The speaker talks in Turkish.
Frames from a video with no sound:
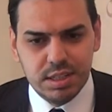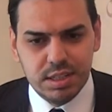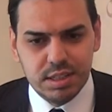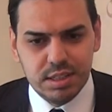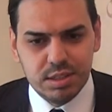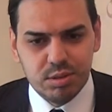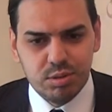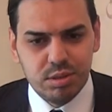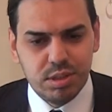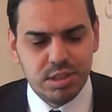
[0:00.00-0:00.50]

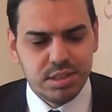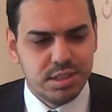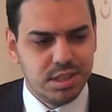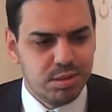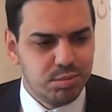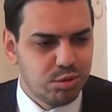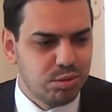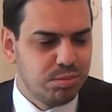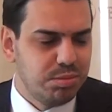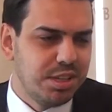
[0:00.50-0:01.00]
E,
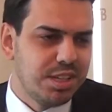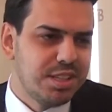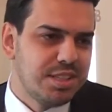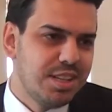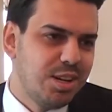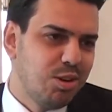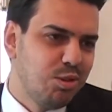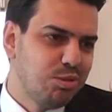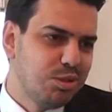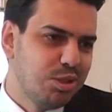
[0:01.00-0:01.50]
dolayısıyla bugün biraz
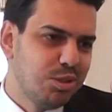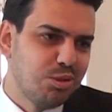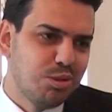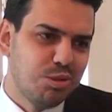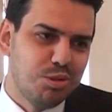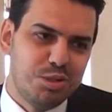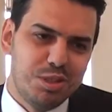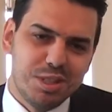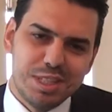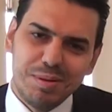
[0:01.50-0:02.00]
daha onları
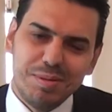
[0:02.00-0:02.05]
konuşacağız.